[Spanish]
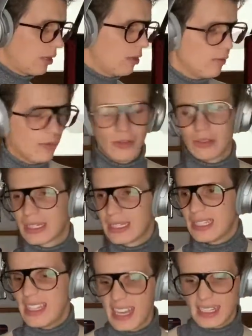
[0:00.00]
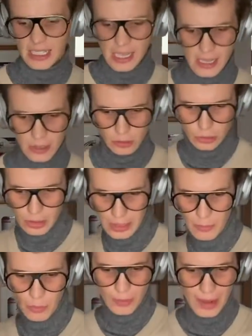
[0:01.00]
audífonos que digan, sí, nosotros
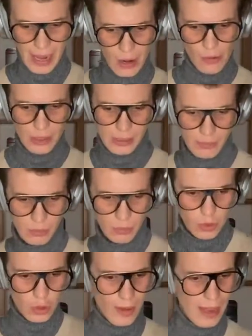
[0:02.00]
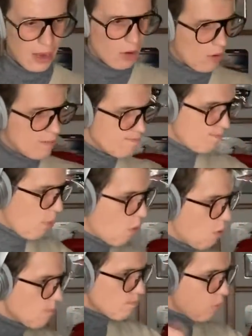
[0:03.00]
tenemos bajo y tenemos mucho bajo y
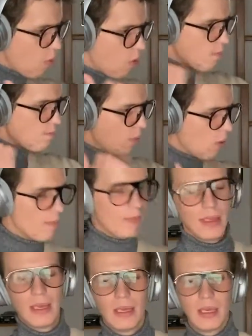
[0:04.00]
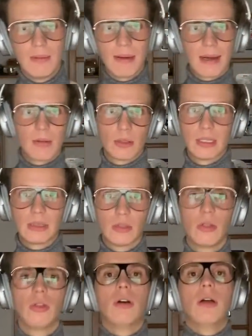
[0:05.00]
pum, pum, pum, y va a rebotar
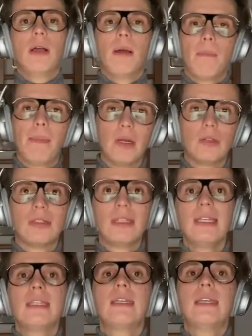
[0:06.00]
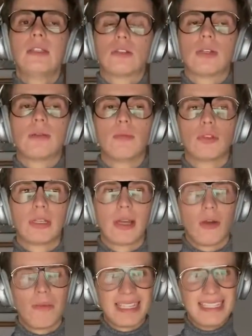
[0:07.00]
todo. Pero si ustedes quieren escuchar música
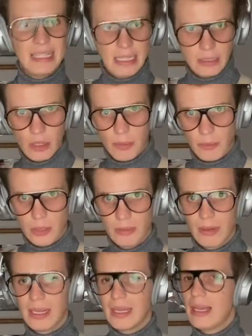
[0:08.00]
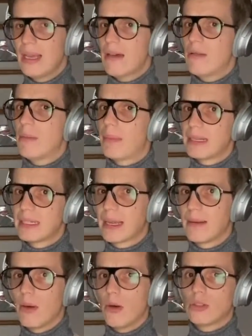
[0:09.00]
lo más nítido posible, me parece que
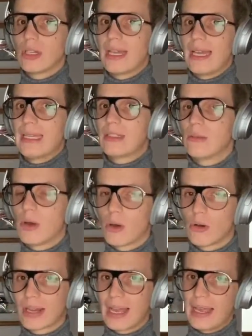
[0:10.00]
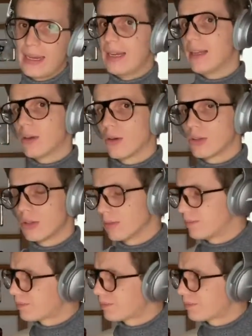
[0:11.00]
Bose es lo mejor que hay en el negocio.